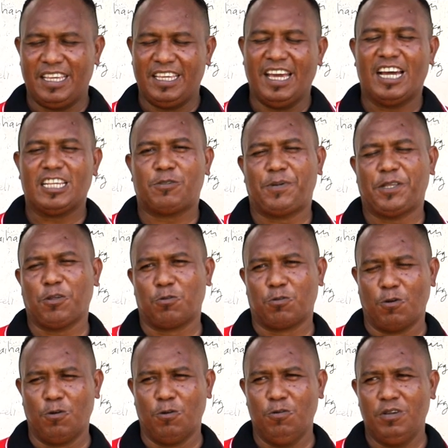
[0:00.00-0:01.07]
iha aspetu
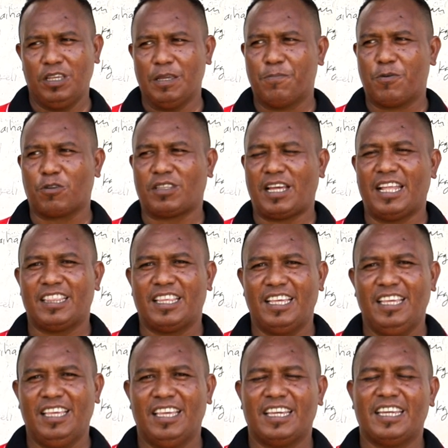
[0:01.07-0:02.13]
tolu importanti
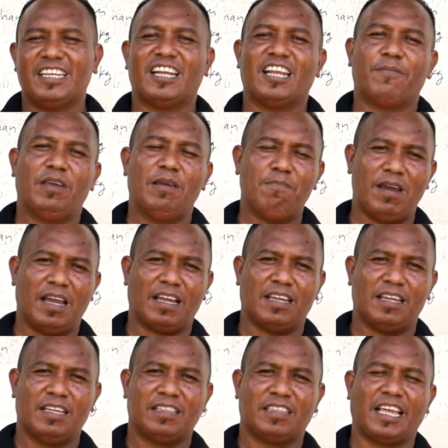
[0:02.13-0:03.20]
ida nebemak
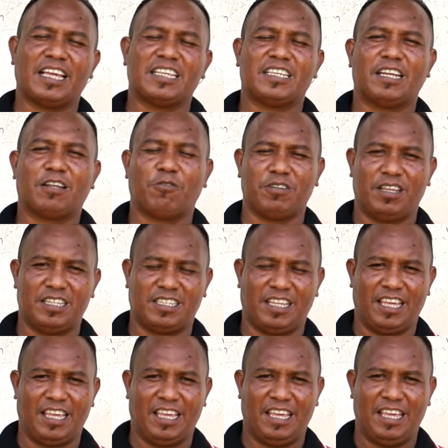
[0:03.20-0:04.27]
ser
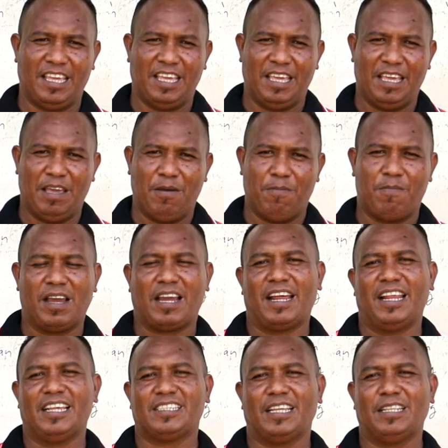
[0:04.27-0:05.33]
konyese.
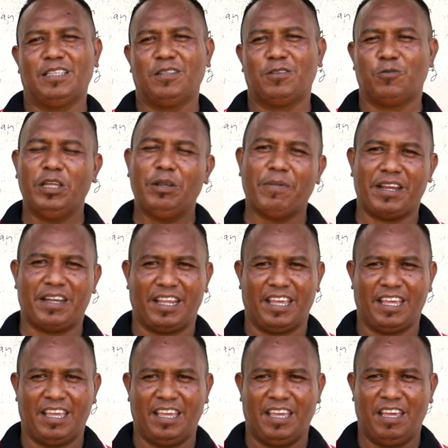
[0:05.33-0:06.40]
Makanesan
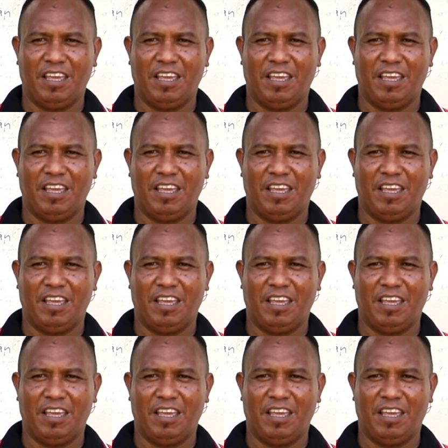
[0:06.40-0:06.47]
tuirmaine,